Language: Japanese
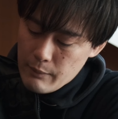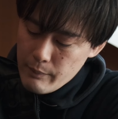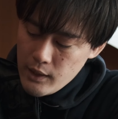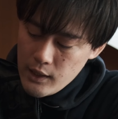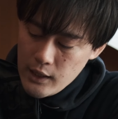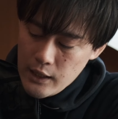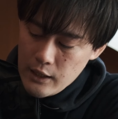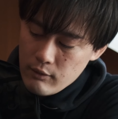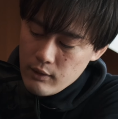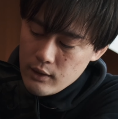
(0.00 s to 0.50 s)

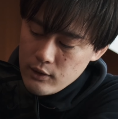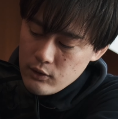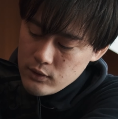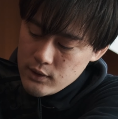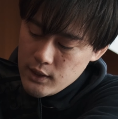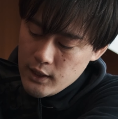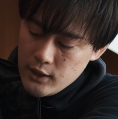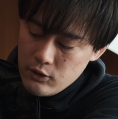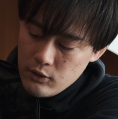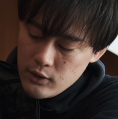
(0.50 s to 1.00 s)
メラ側の
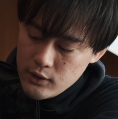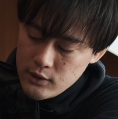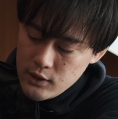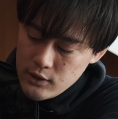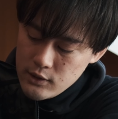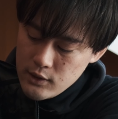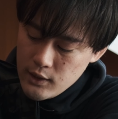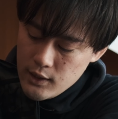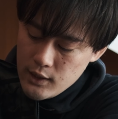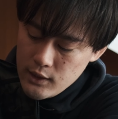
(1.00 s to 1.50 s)

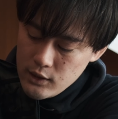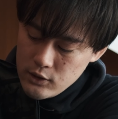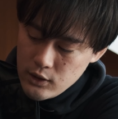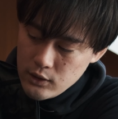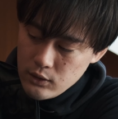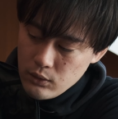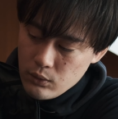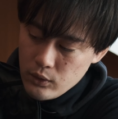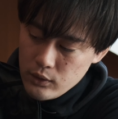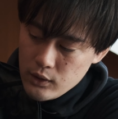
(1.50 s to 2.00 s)
サイドアクセス側にちゃ
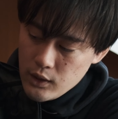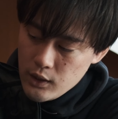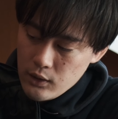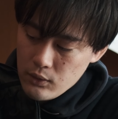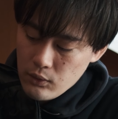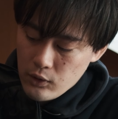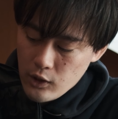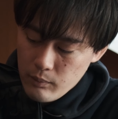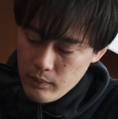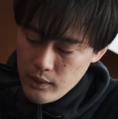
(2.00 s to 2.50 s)
んとこうやって入れ
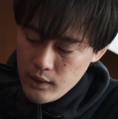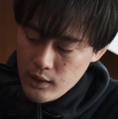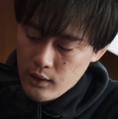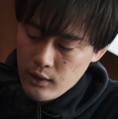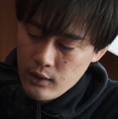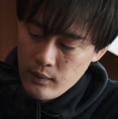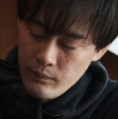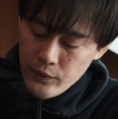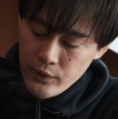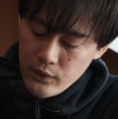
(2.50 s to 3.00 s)
とけば、
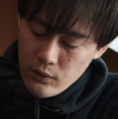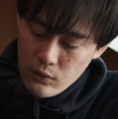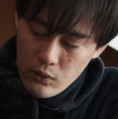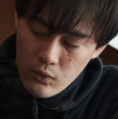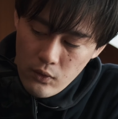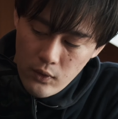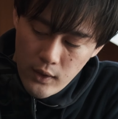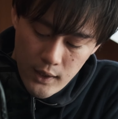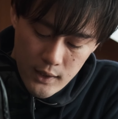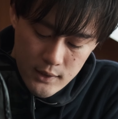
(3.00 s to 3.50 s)
こ
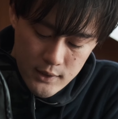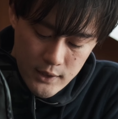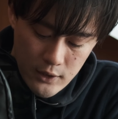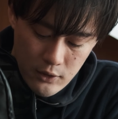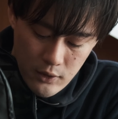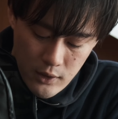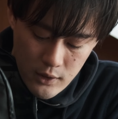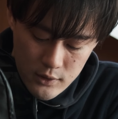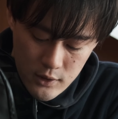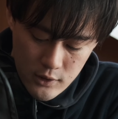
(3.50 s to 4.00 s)
こから
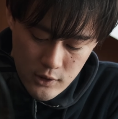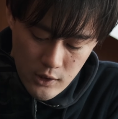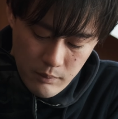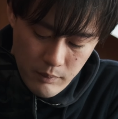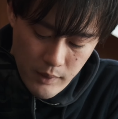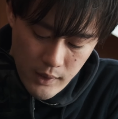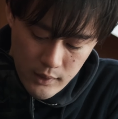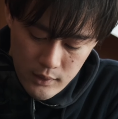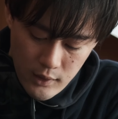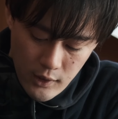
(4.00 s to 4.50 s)
サイドアクセスで
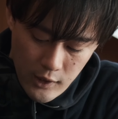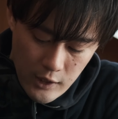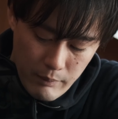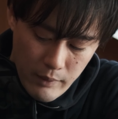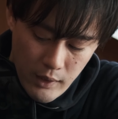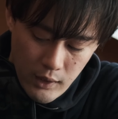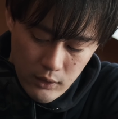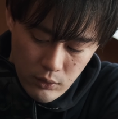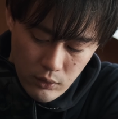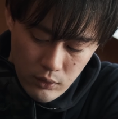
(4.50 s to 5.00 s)
バッて
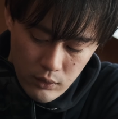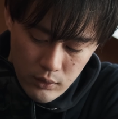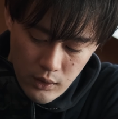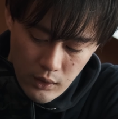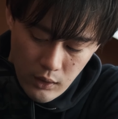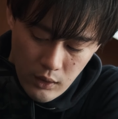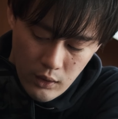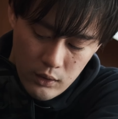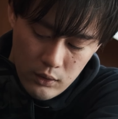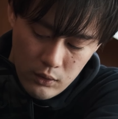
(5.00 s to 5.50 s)
カメラ取って、
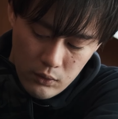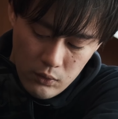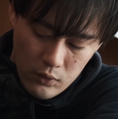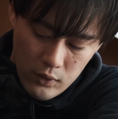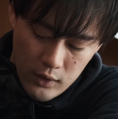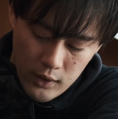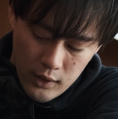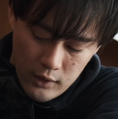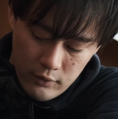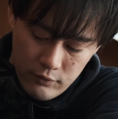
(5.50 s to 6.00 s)
でこ
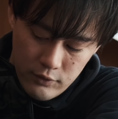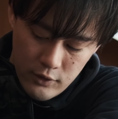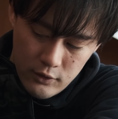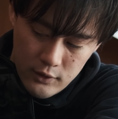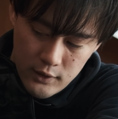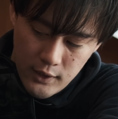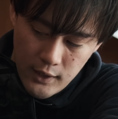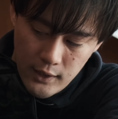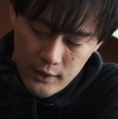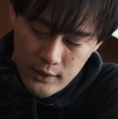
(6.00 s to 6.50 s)
こから
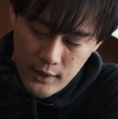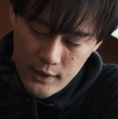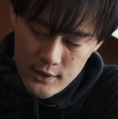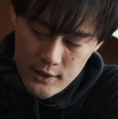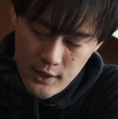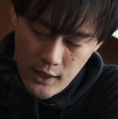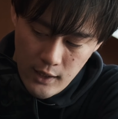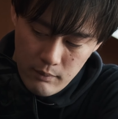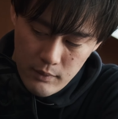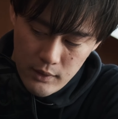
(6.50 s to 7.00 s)
フィルター出
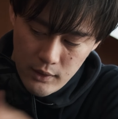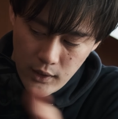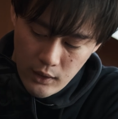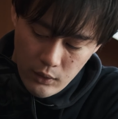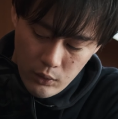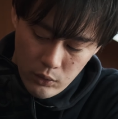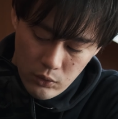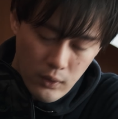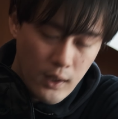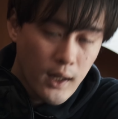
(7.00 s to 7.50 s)
してみたいな
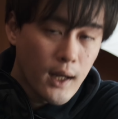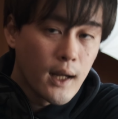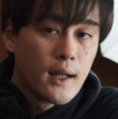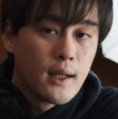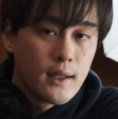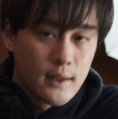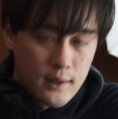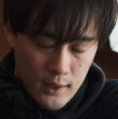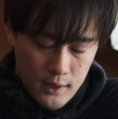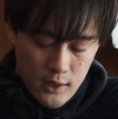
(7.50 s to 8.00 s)
ことが
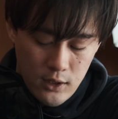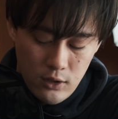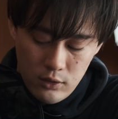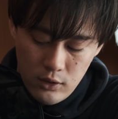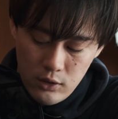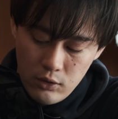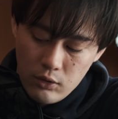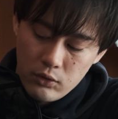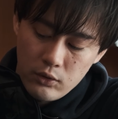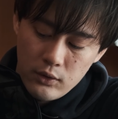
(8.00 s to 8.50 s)
できるっ
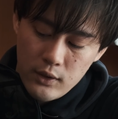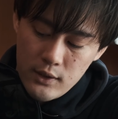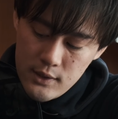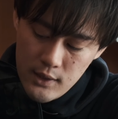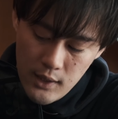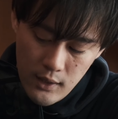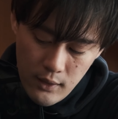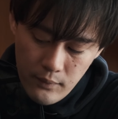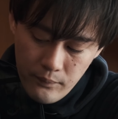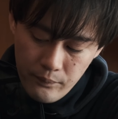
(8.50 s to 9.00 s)
ていうことです
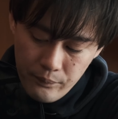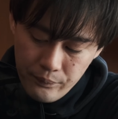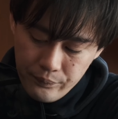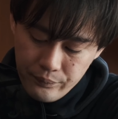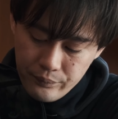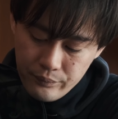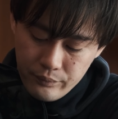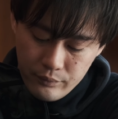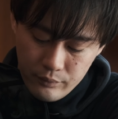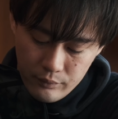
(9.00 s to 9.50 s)
ね。
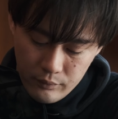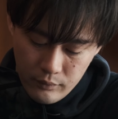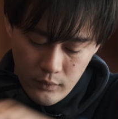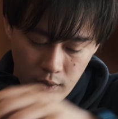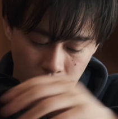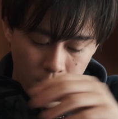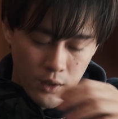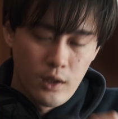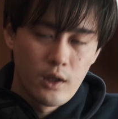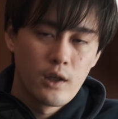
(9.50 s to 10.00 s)

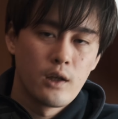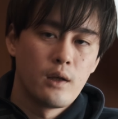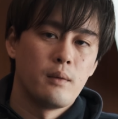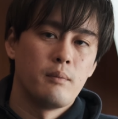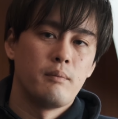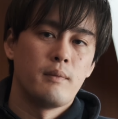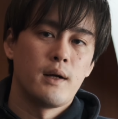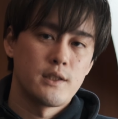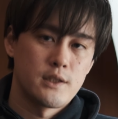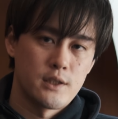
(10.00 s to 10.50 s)

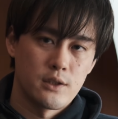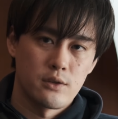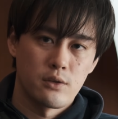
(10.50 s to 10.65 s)
マジで